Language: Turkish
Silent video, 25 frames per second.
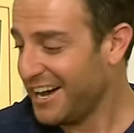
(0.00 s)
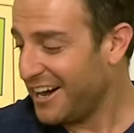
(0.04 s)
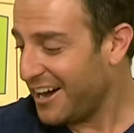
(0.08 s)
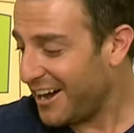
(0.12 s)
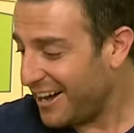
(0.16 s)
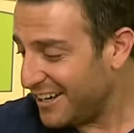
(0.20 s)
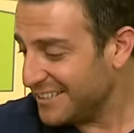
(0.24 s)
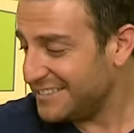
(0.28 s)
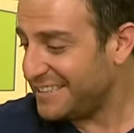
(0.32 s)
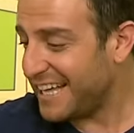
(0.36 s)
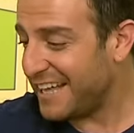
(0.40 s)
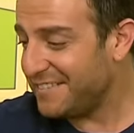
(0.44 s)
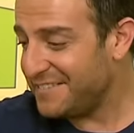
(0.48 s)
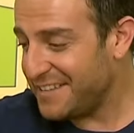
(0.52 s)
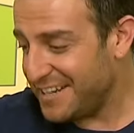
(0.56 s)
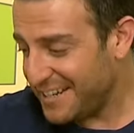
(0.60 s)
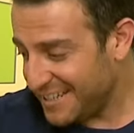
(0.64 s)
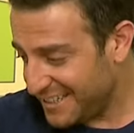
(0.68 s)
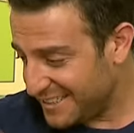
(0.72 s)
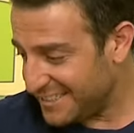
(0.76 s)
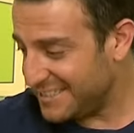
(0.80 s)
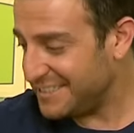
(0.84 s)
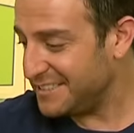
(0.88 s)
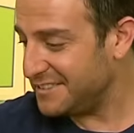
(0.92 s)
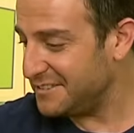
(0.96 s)
Antenleri
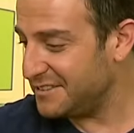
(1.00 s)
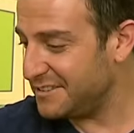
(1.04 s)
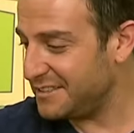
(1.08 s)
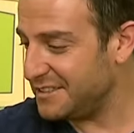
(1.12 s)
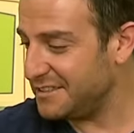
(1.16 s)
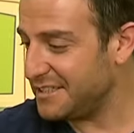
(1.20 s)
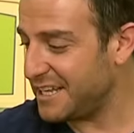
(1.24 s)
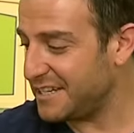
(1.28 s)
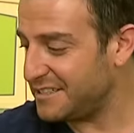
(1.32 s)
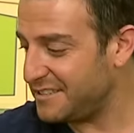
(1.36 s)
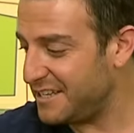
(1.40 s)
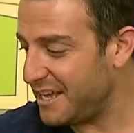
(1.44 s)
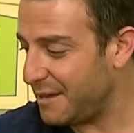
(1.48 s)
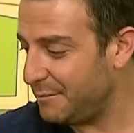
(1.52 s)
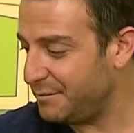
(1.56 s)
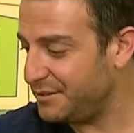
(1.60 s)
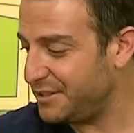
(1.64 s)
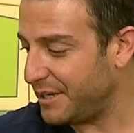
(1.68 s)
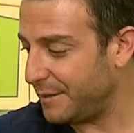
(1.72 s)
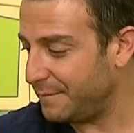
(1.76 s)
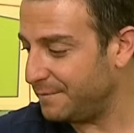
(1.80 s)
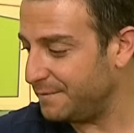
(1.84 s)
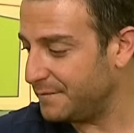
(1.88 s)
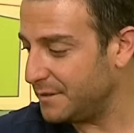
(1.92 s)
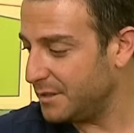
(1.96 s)
nasıl
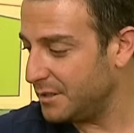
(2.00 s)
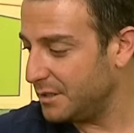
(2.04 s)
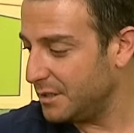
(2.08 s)
yapacağım?